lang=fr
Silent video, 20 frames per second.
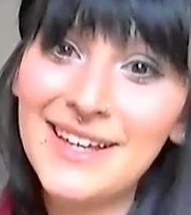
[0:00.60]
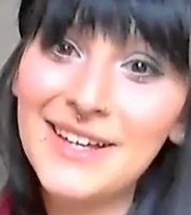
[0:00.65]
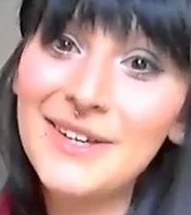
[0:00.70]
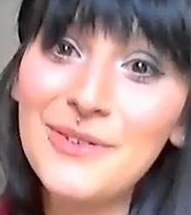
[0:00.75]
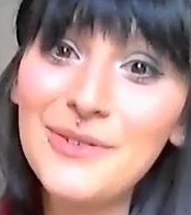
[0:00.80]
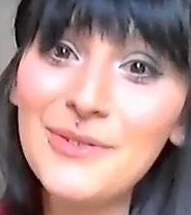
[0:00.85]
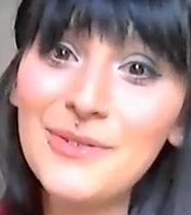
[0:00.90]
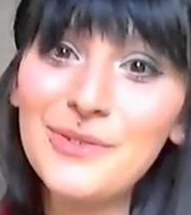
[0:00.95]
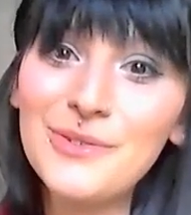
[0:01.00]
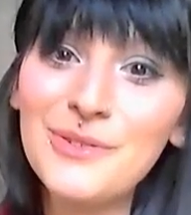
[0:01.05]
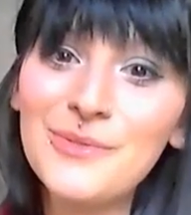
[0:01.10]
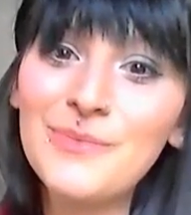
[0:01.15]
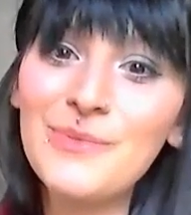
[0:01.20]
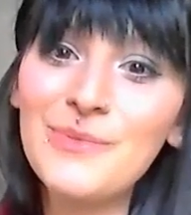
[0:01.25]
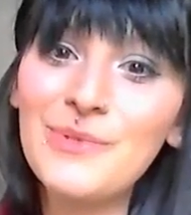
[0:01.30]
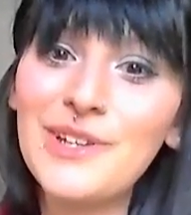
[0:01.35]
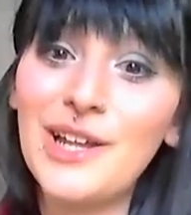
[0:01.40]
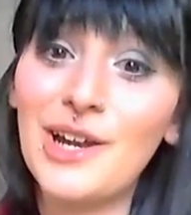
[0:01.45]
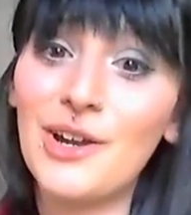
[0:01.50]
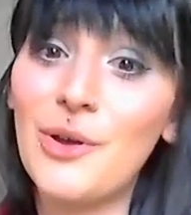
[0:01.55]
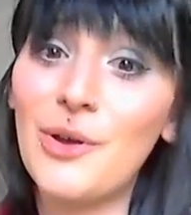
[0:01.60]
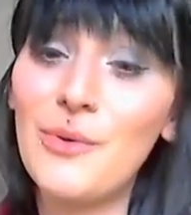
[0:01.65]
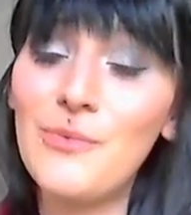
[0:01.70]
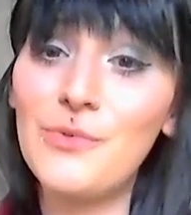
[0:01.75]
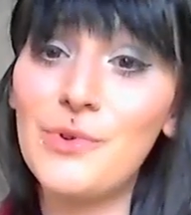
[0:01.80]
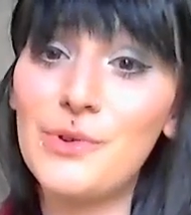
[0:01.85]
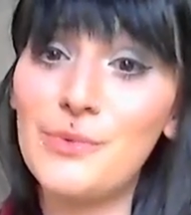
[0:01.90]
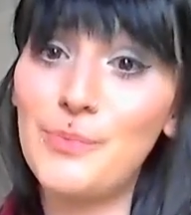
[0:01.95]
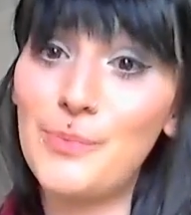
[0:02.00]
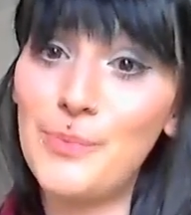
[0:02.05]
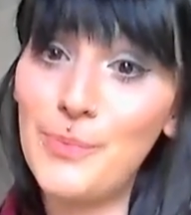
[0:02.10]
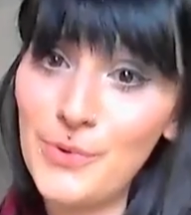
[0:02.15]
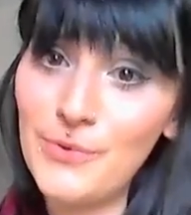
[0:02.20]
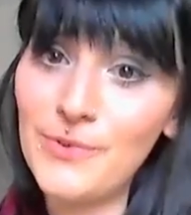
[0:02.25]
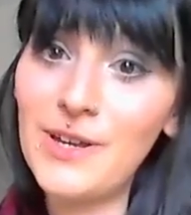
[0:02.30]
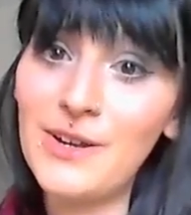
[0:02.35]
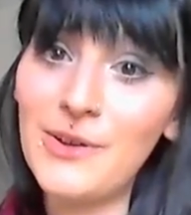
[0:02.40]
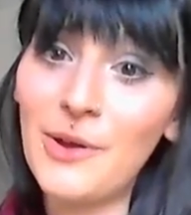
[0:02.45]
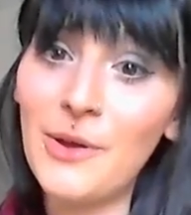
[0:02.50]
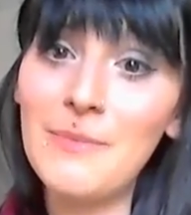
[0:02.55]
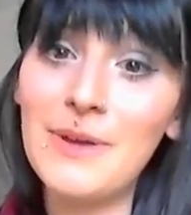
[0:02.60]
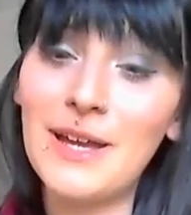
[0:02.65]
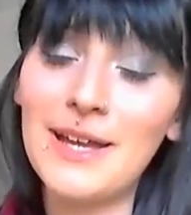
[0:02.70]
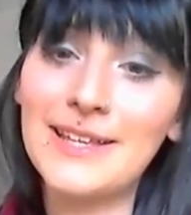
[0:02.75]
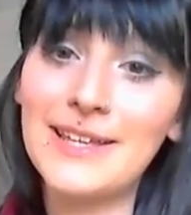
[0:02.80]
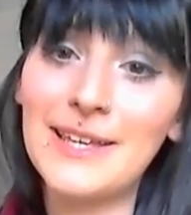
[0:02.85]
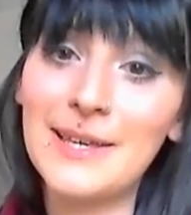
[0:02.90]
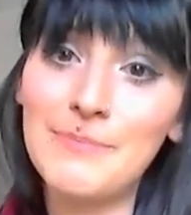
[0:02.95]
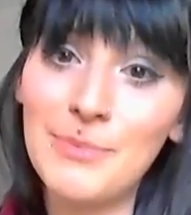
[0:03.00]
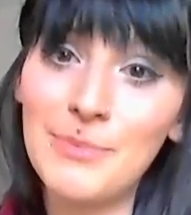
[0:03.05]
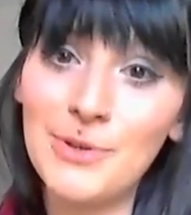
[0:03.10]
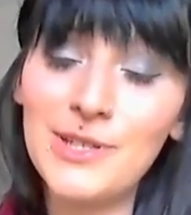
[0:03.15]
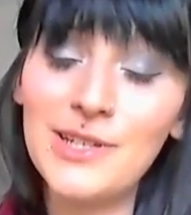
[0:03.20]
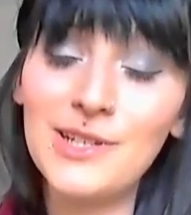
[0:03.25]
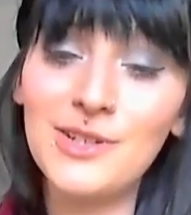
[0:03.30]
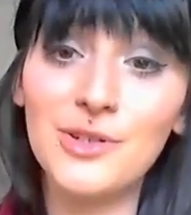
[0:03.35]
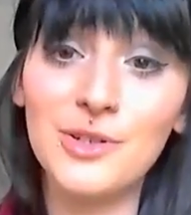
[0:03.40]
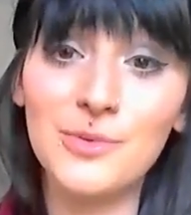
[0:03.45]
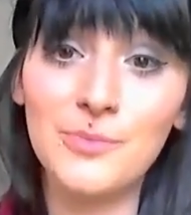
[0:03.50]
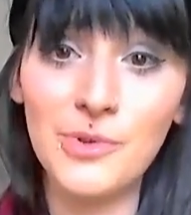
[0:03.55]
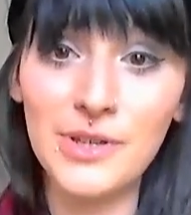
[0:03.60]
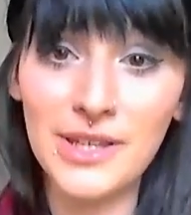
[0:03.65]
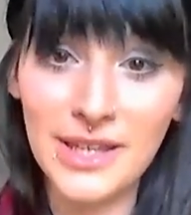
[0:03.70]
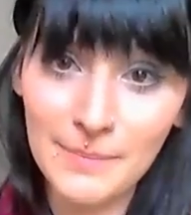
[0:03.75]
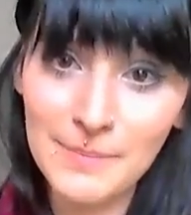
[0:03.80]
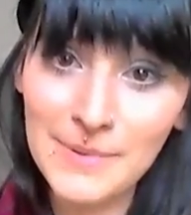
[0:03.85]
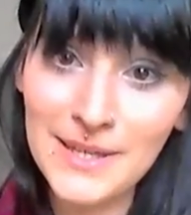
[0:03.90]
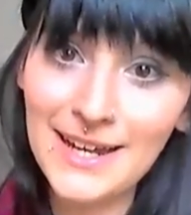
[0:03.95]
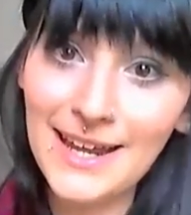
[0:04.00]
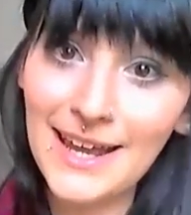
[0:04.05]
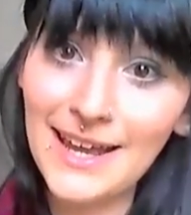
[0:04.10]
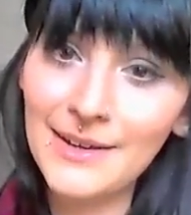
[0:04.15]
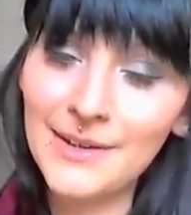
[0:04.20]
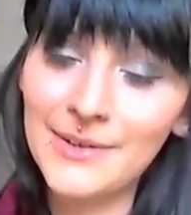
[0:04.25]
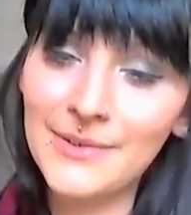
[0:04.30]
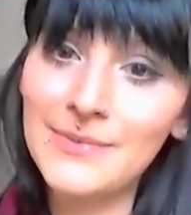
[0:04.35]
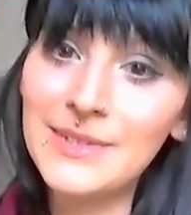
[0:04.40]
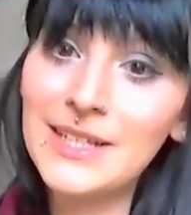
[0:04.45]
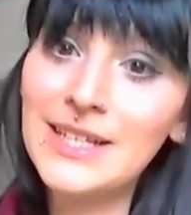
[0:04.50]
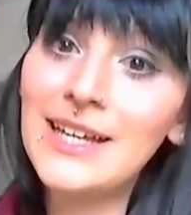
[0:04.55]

Coucou tout le monde, alors comme vous pouvez le remarquer, petit changement capillaire.